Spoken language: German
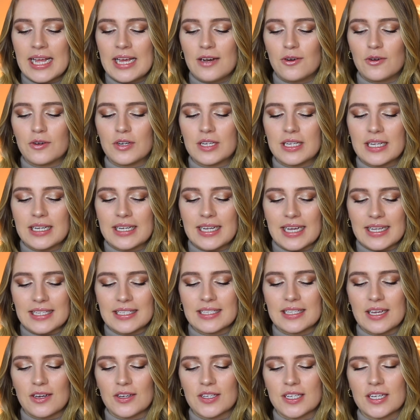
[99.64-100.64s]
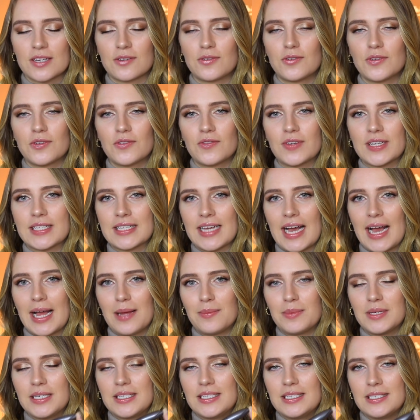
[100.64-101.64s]
Und das ist auch der Grund,
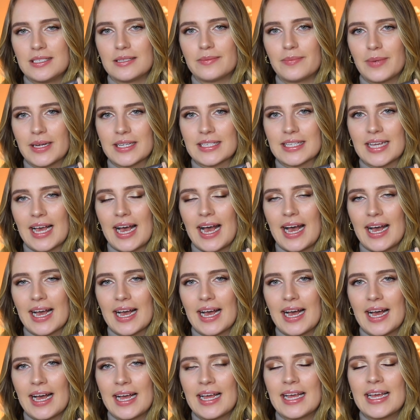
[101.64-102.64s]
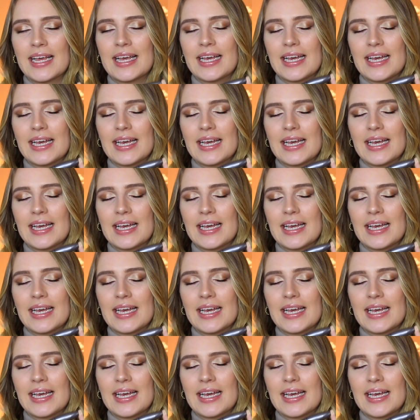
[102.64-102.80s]
weshalb ich diese Mascara